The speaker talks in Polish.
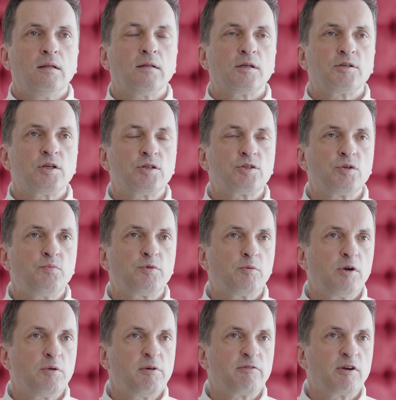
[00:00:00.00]
Najczęstszym
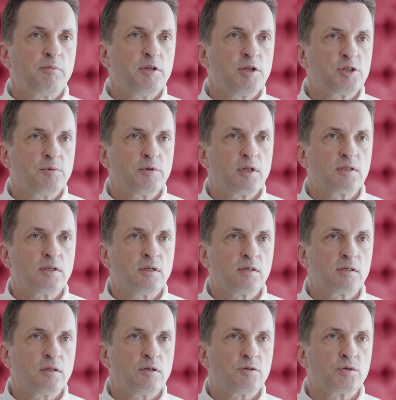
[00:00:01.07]
problemem w gabinecie medycyny
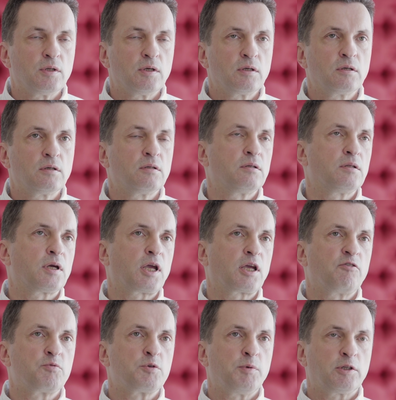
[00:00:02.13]
estetycznej, tak
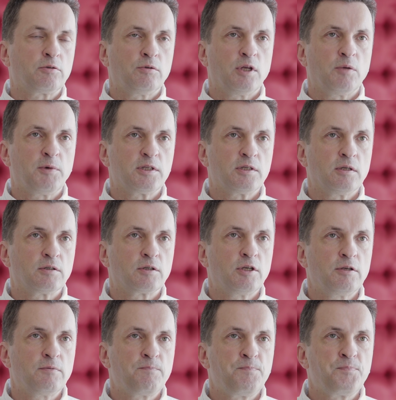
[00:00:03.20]
jak i w przypadku tej
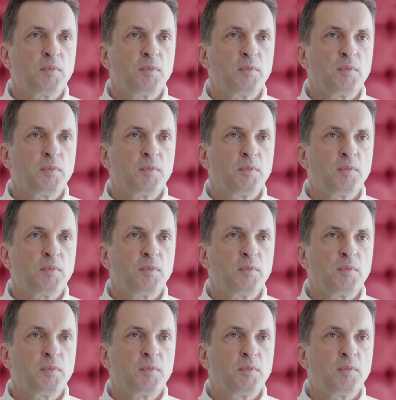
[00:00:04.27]
pacjentki,